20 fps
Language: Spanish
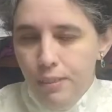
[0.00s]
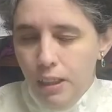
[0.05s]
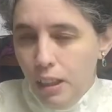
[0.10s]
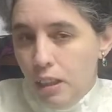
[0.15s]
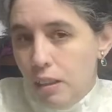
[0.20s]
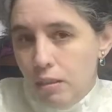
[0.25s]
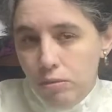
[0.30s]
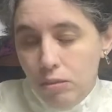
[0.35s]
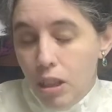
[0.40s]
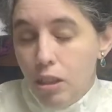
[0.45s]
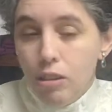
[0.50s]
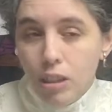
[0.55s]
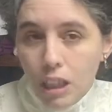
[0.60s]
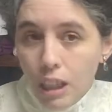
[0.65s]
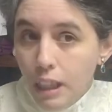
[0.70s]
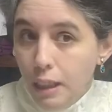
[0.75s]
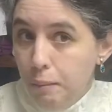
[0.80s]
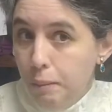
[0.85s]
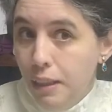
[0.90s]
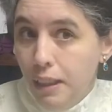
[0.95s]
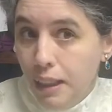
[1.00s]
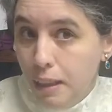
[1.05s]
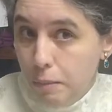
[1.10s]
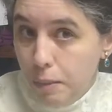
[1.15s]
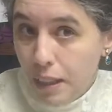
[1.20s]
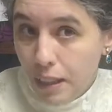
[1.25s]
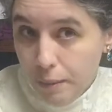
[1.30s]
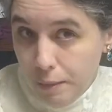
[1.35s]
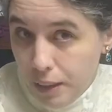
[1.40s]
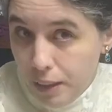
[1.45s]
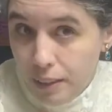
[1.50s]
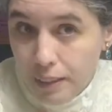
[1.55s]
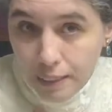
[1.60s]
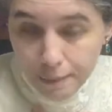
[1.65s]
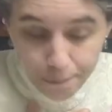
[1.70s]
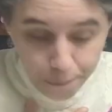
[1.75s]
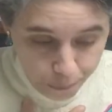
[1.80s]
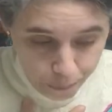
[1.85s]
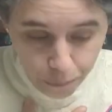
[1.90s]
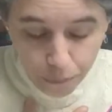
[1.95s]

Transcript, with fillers: Es una cosa que me, que me revienta.